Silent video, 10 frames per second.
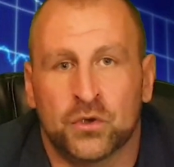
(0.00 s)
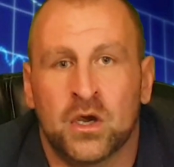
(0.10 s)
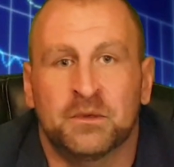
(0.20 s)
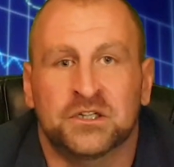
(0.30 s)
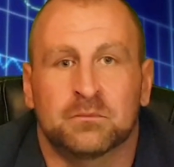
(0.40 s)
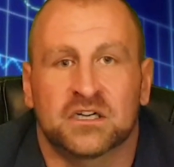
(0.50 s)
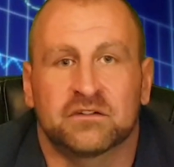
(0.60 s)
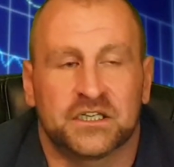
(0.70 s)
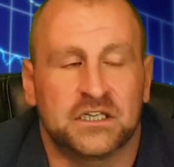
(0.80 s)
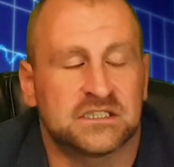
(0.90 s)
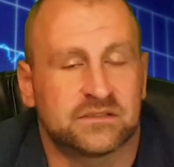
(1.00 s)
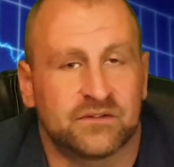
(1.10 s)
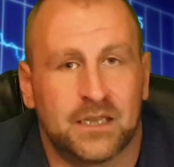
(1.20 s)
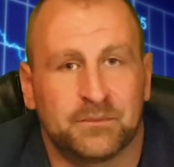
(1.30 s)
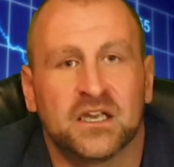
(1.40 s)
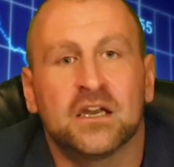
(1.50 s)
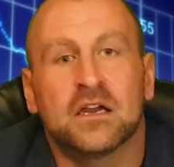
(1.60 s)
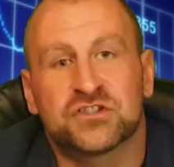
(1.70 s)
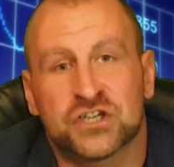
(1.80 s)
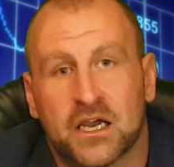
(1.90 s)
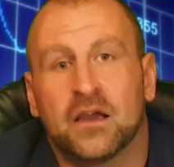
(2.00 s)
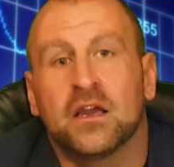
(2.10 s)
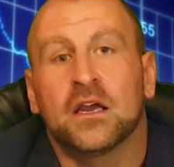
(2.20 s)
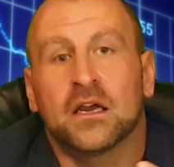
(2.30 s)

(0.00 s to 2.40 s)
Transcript: Но об этом мы говорили с вами вчера.